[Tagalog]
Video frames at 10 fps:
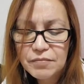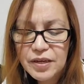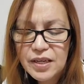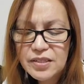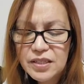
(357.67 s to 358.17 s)

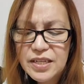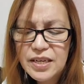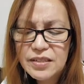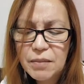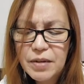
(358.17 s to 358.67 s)
My god,
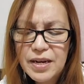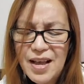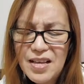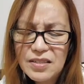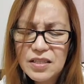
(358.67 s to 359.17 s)
sardinas sa
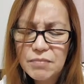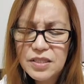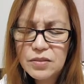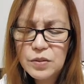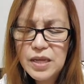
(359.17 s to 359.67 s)
Pinas. Na
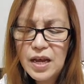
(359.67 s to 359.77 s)
miss